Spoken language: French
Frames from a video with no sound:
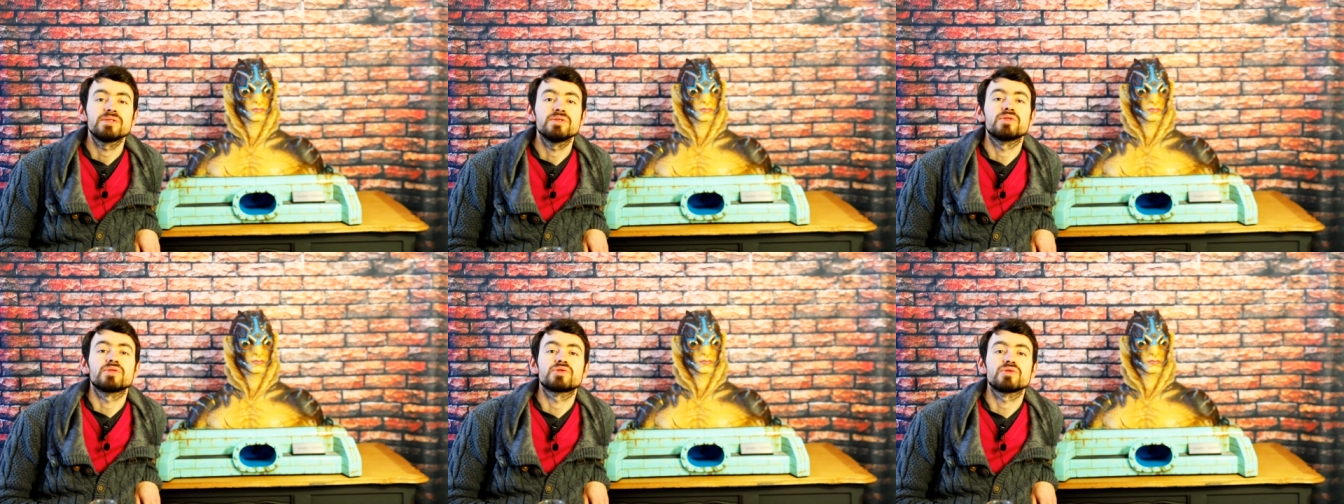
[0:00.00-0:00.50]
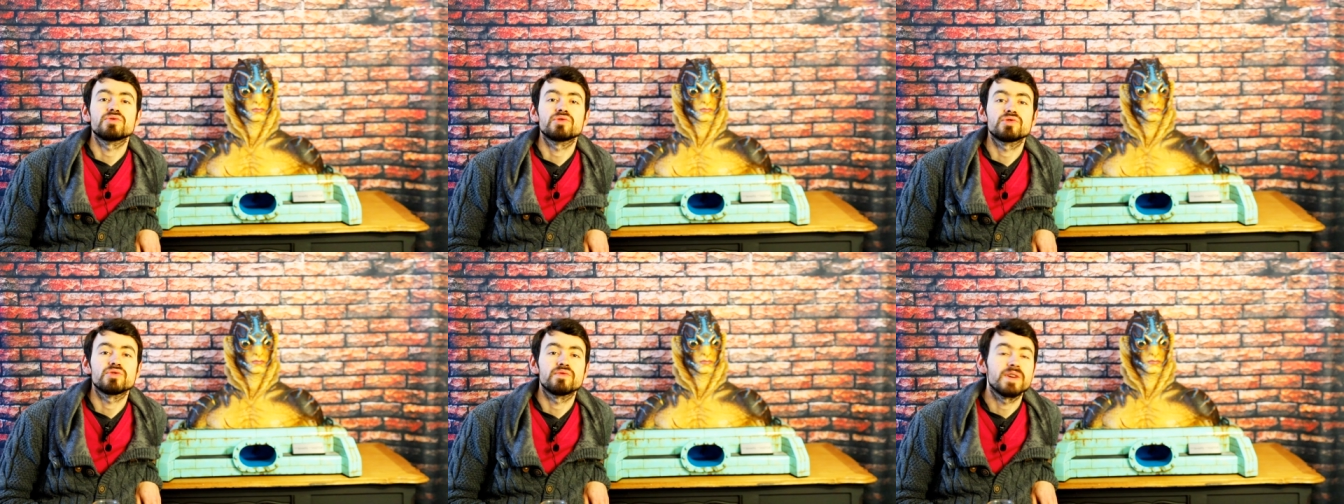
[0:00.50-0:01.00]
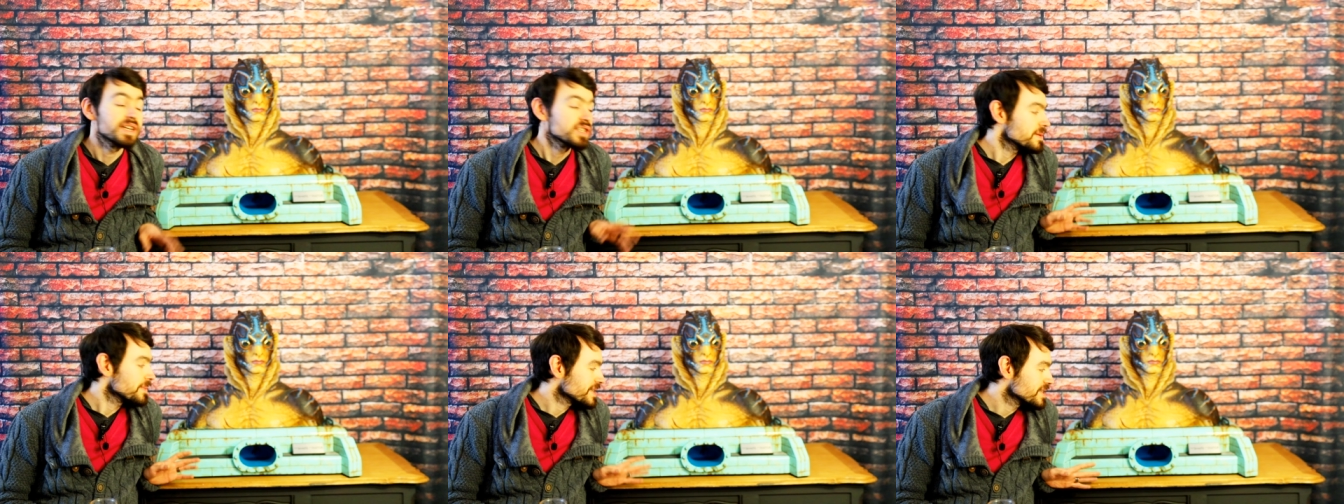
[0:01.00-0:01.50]
Donc je, je voilà,
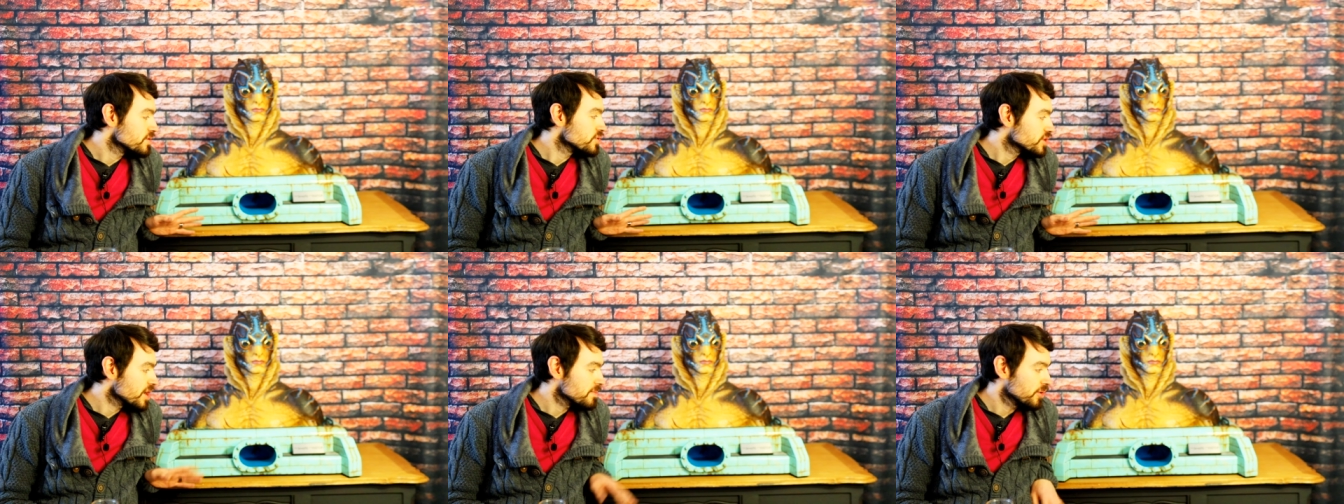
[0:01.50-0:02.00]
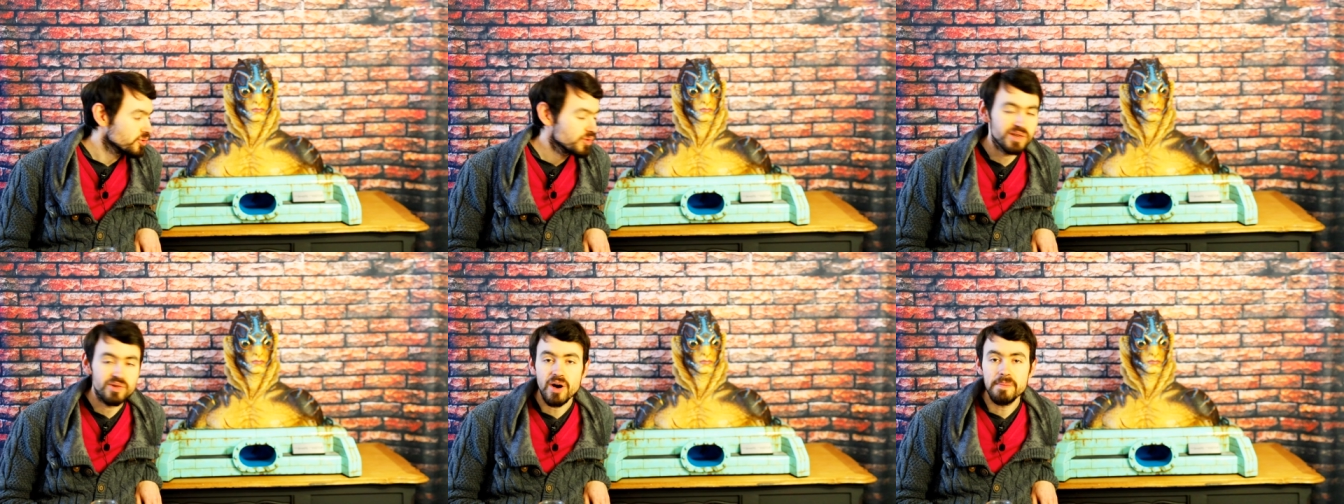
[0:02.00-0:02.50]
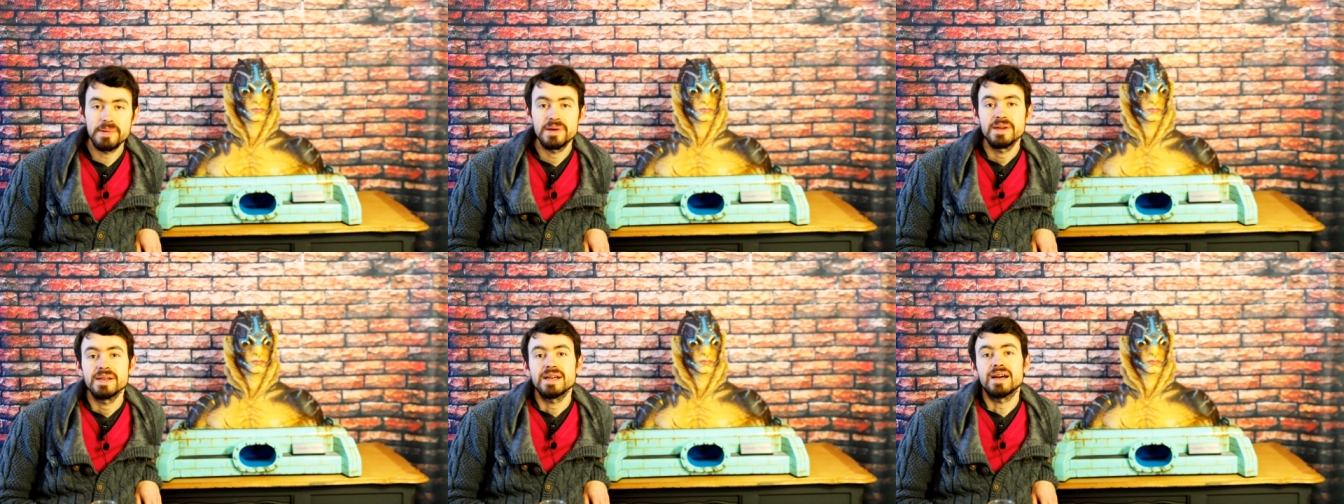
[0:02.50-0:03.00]
dis pas que c'est le seul produit en Europe,
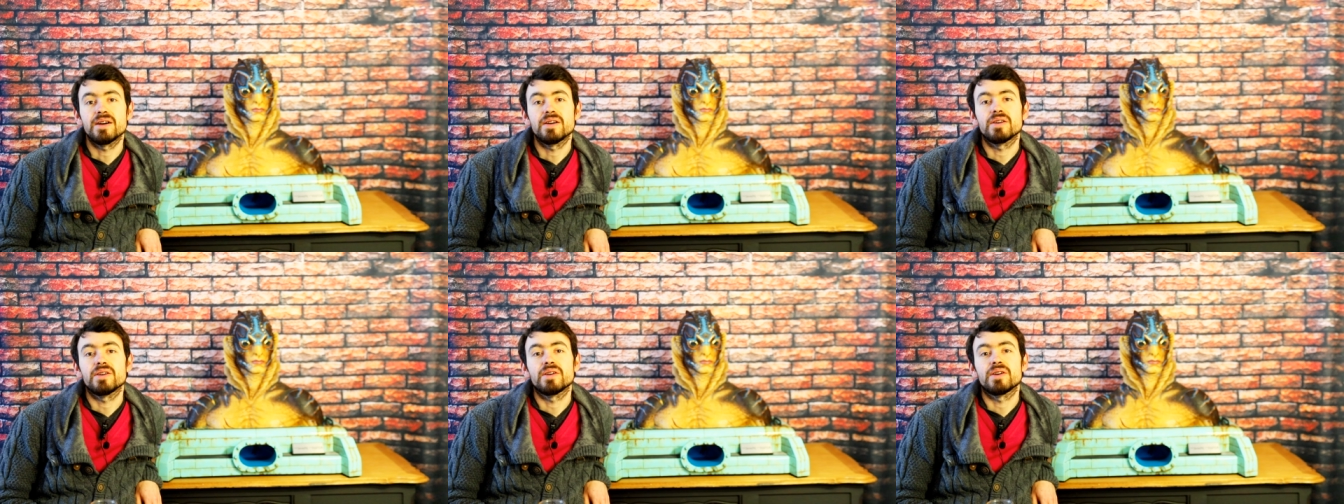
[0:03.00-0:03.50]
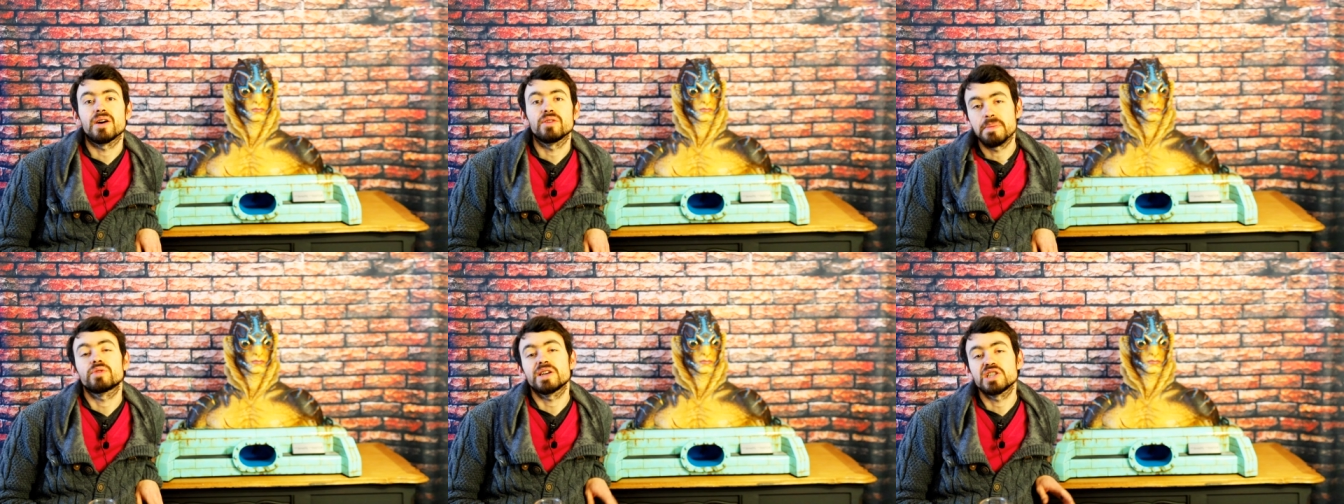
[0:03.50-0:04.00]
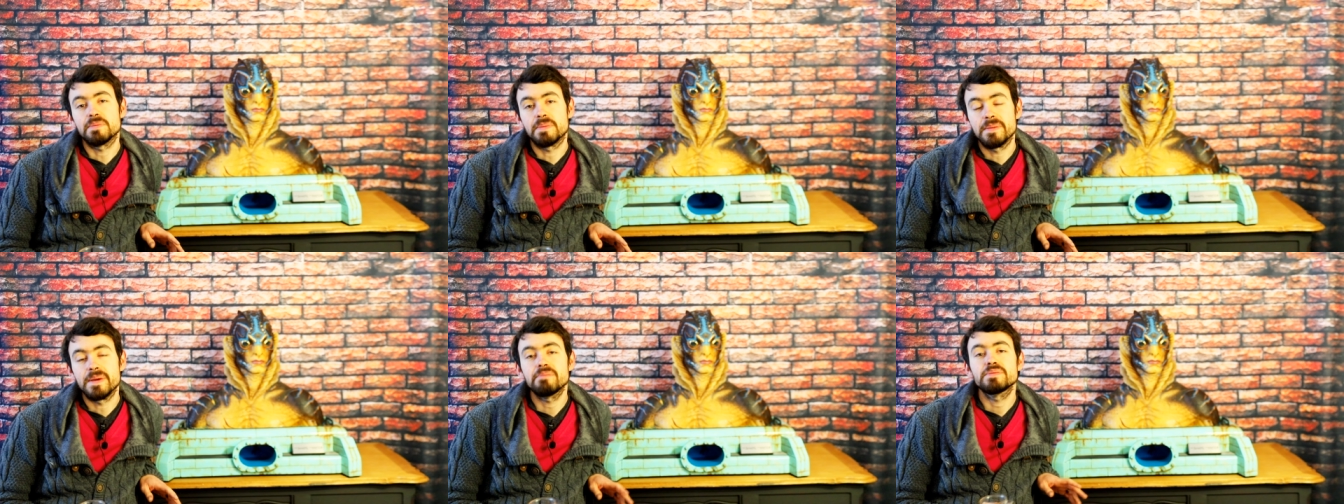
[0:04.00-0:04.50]
en tout cas chez
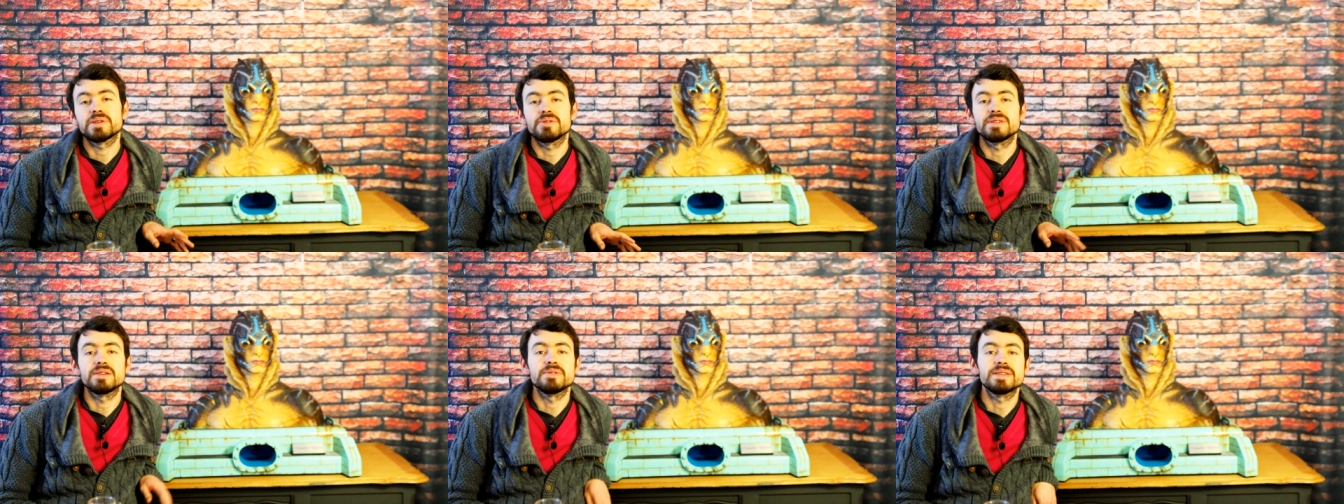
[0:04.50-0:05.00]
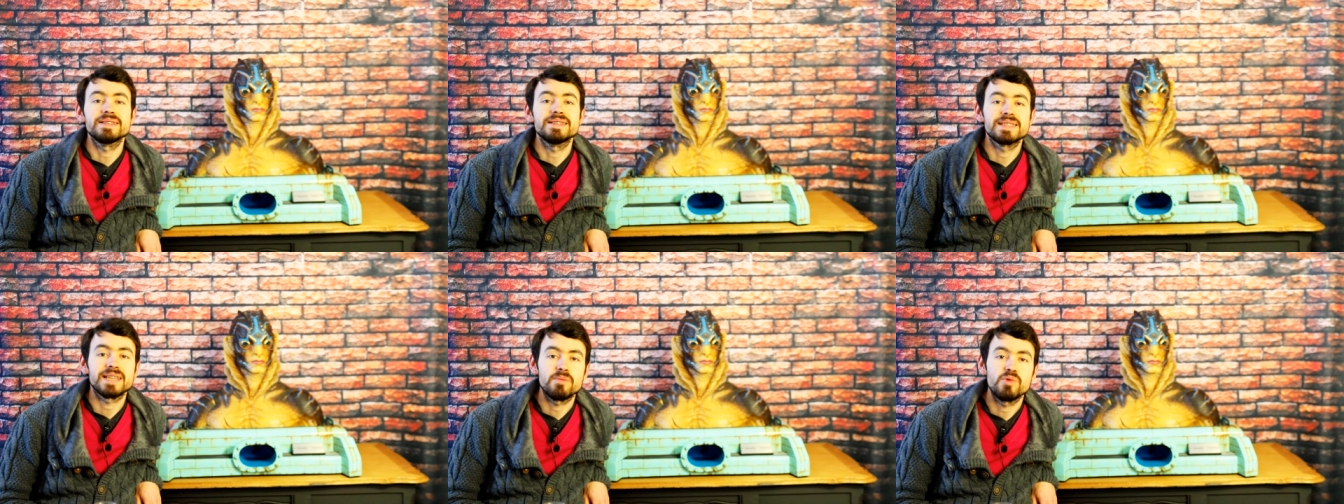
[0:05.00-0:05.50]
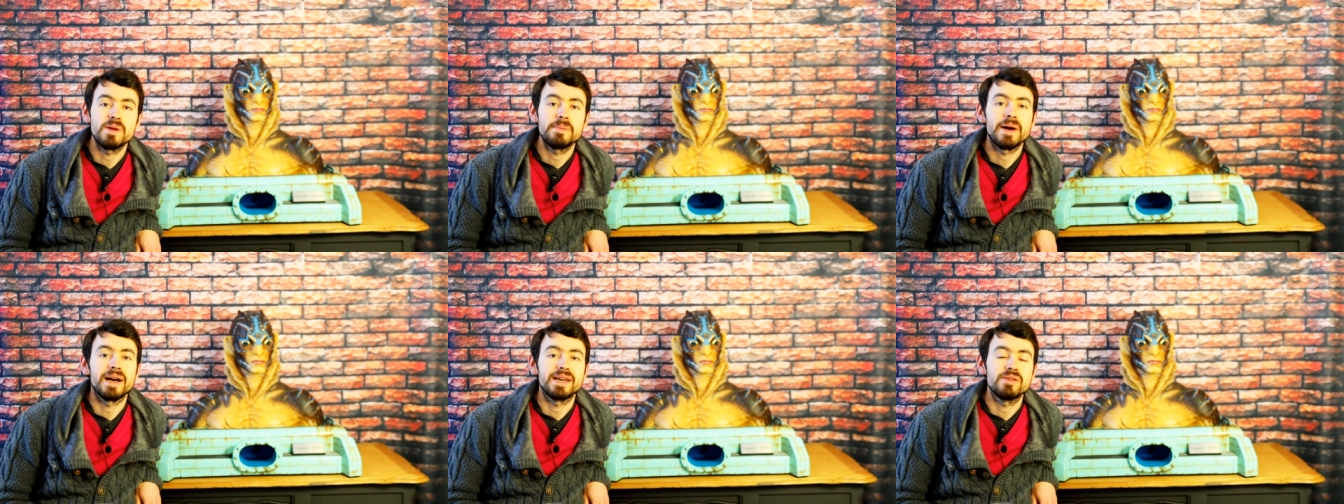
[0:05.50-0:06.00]
PBM puisque c'est aussi distribué
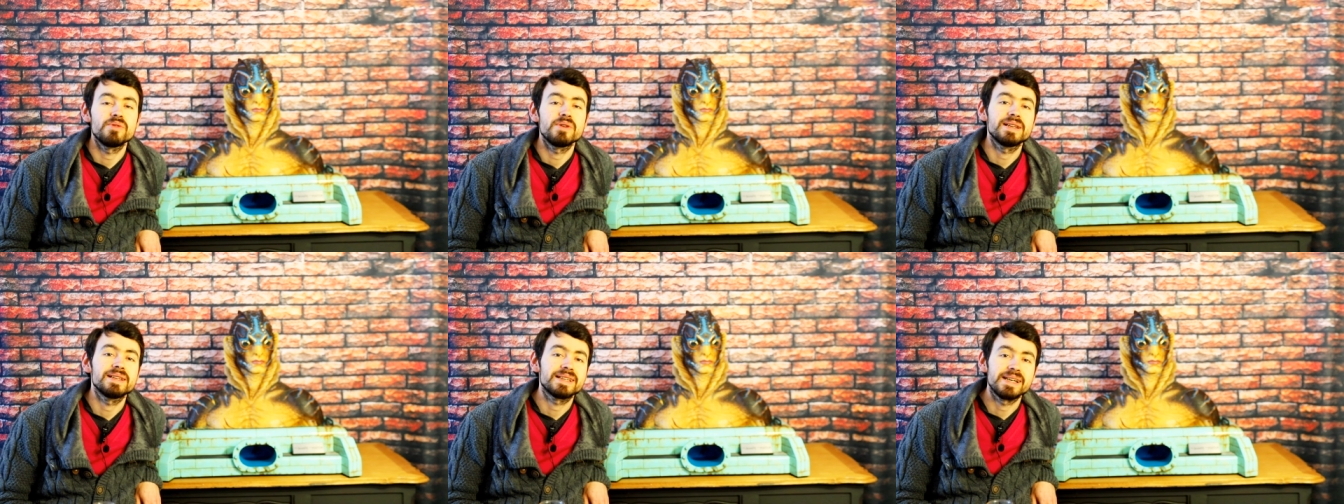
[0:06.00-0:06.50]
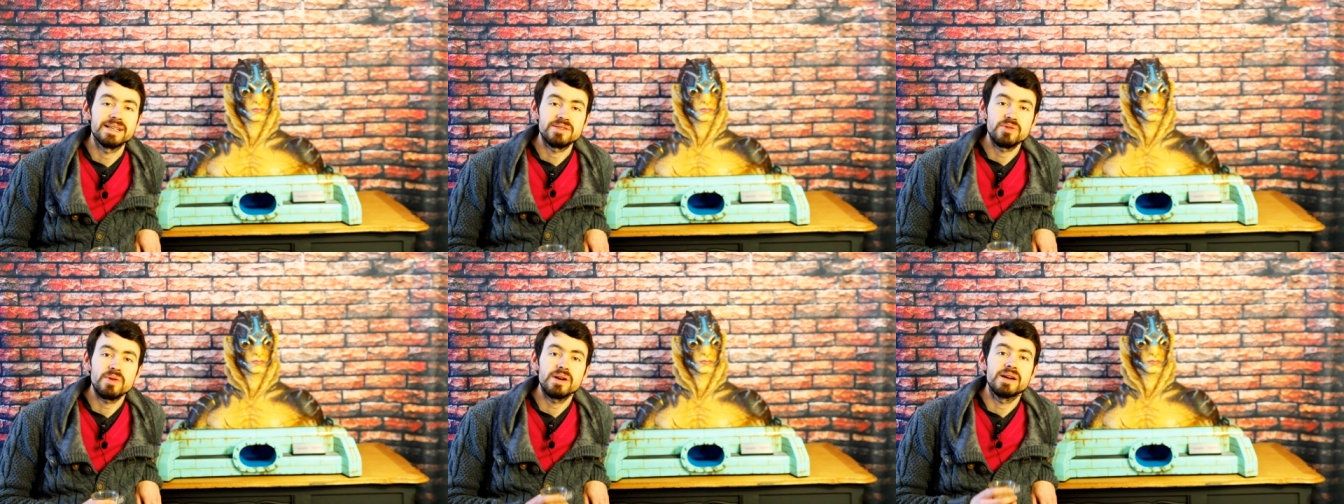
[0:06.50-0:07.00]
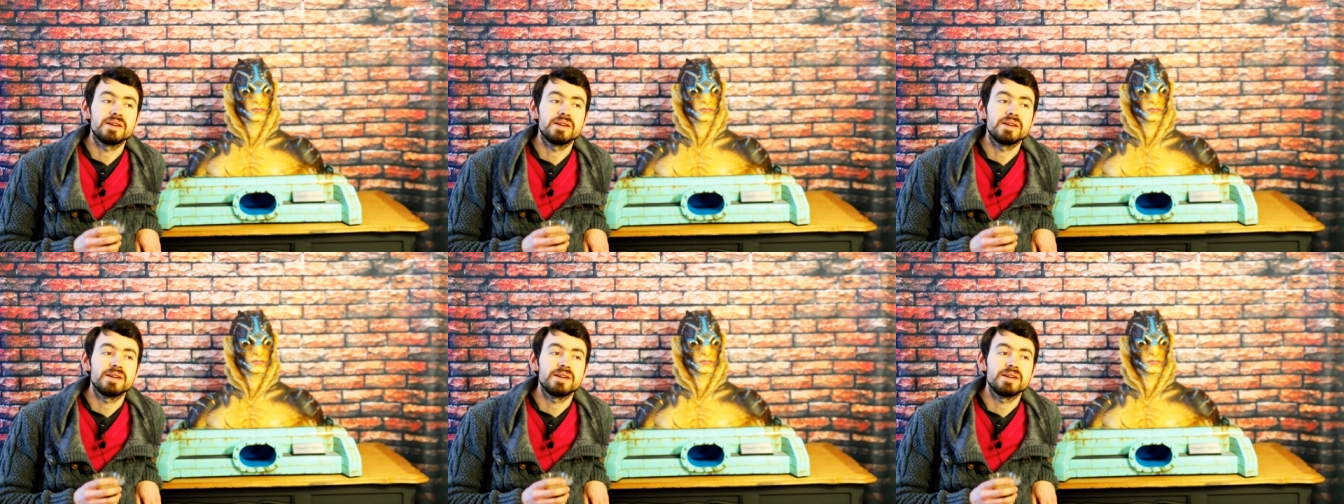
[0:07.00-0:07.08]
par EO et les créatures.